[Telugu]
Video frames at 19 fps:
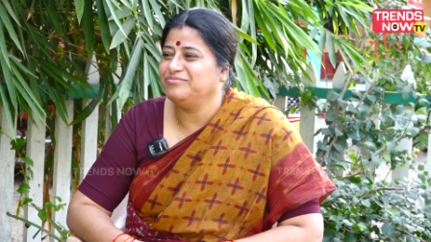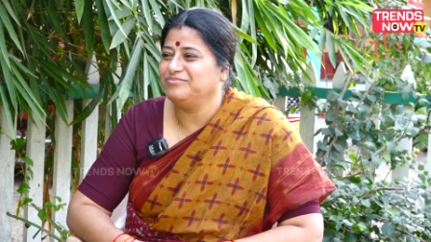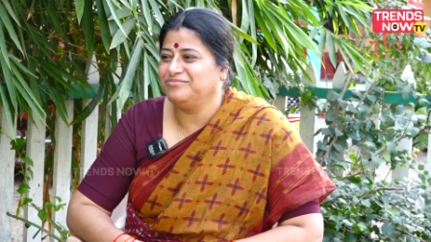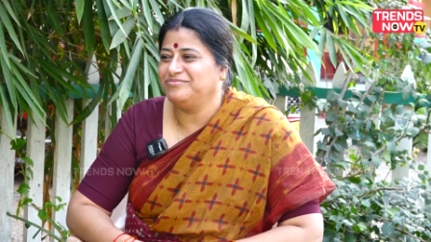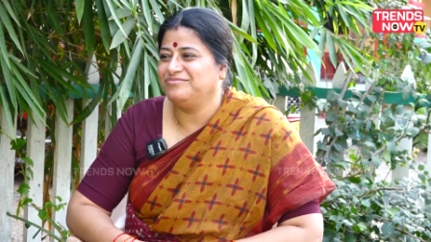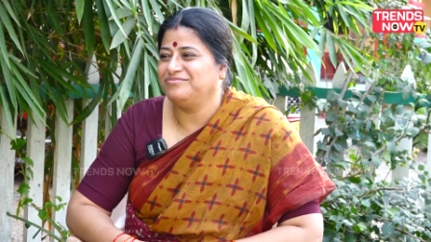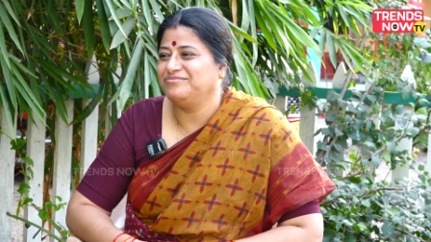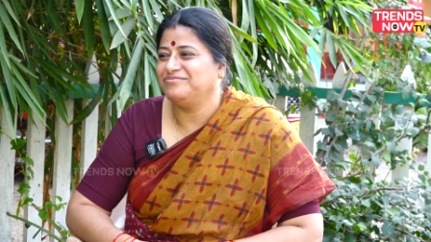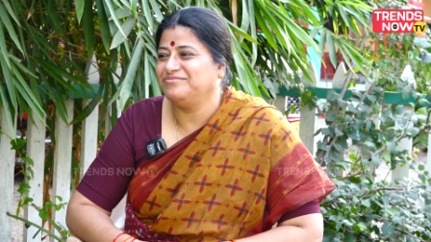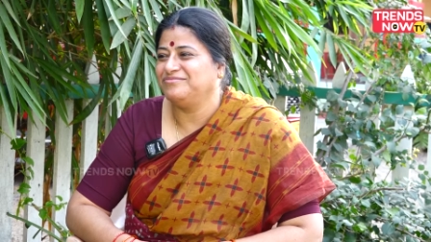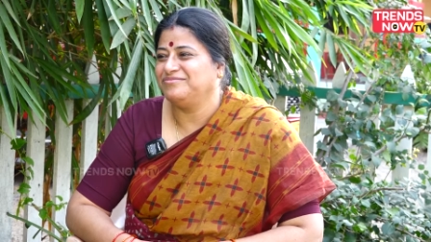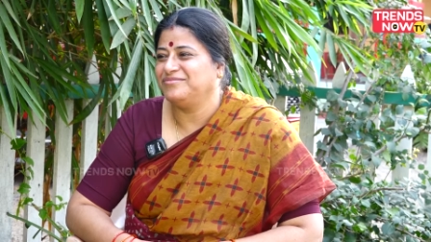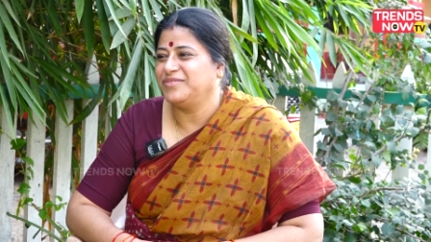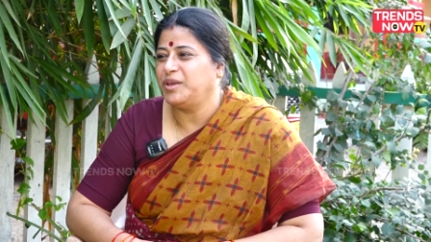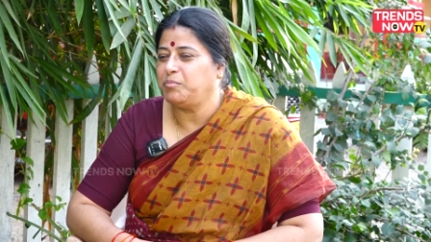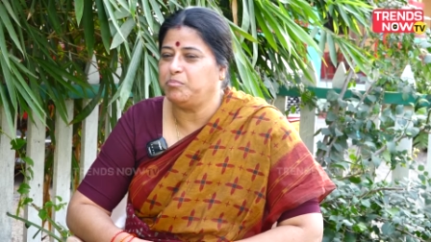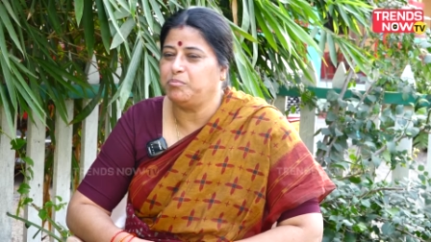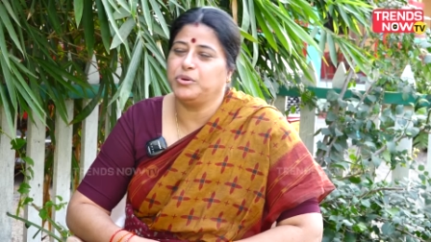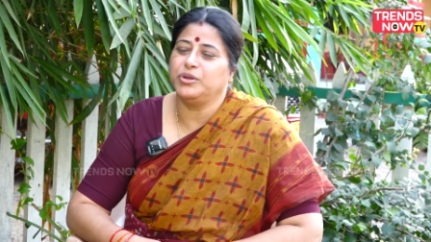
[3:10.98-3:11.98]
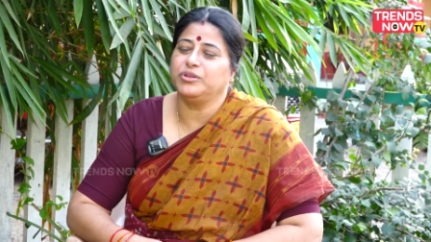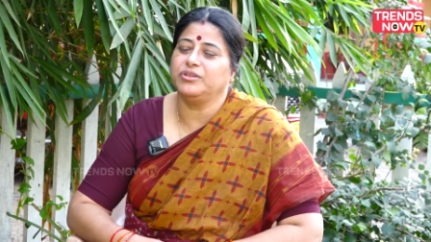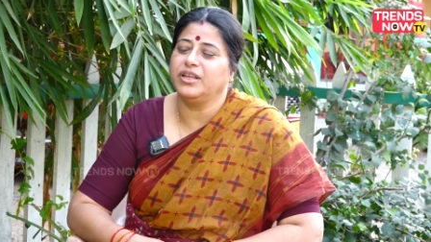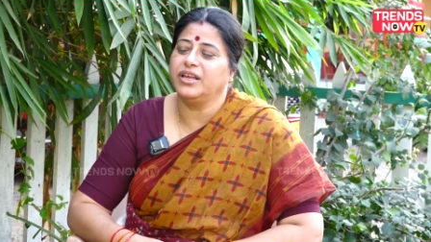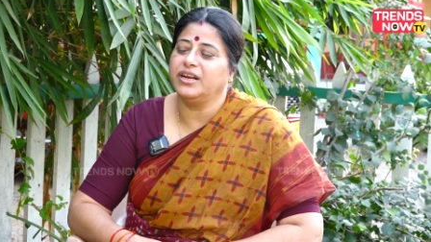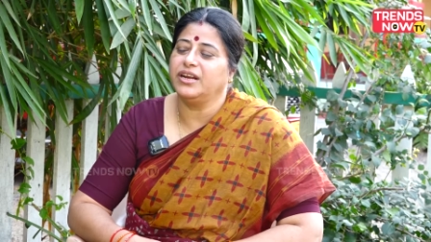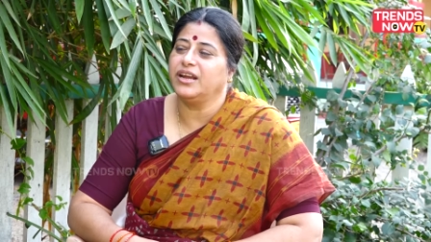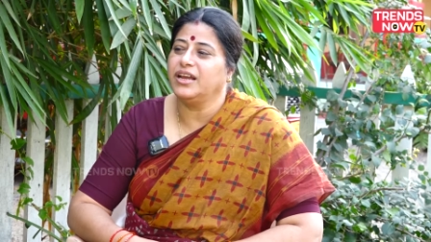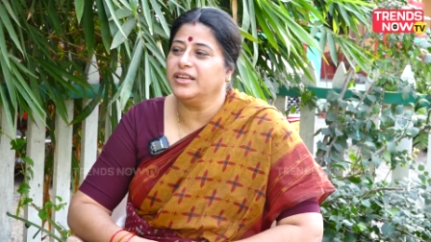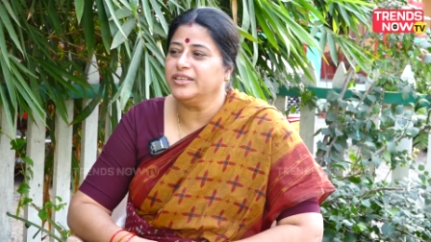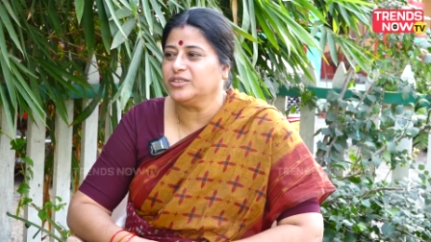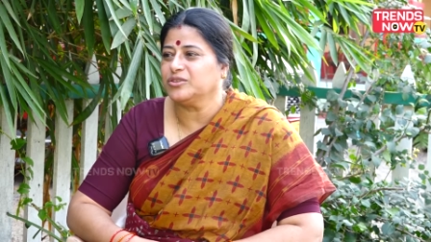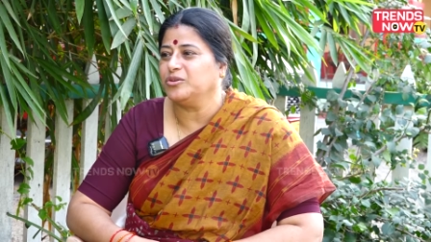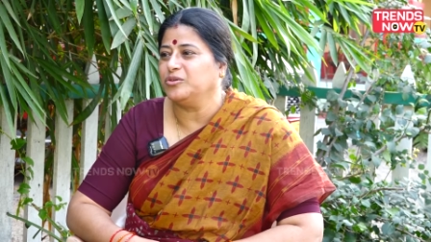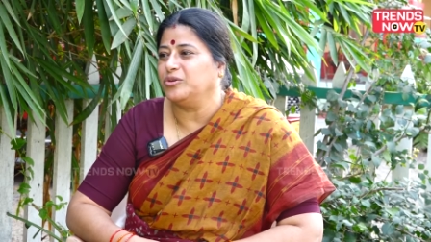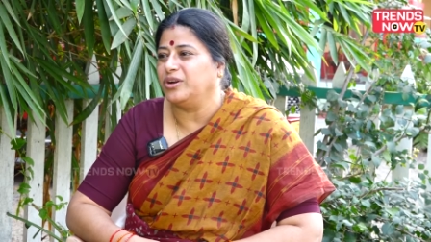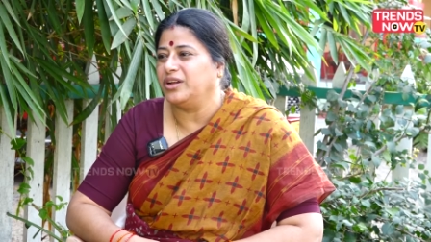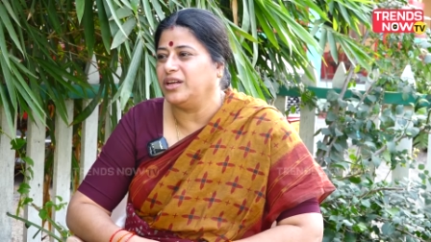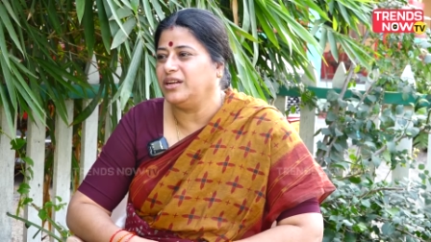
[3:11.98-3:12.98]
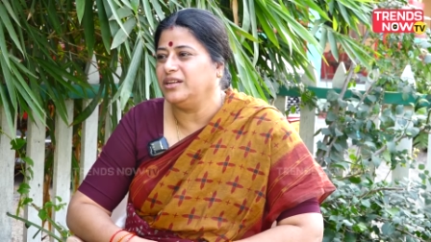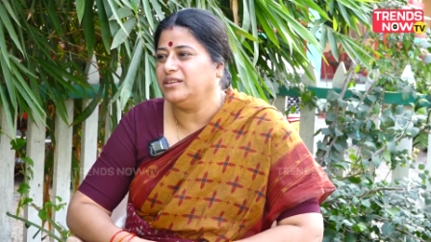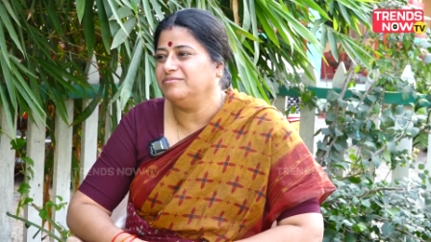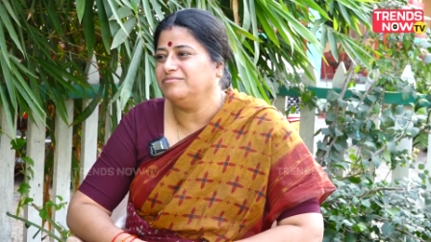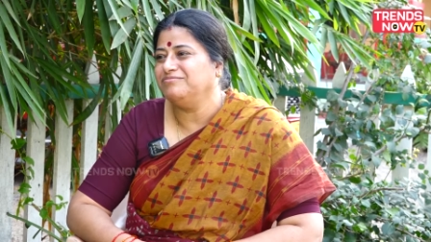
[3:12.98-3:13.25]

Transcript: ఉండాలి ఎప్పుడు దీర్ఘాయుషుగా ఉండాలి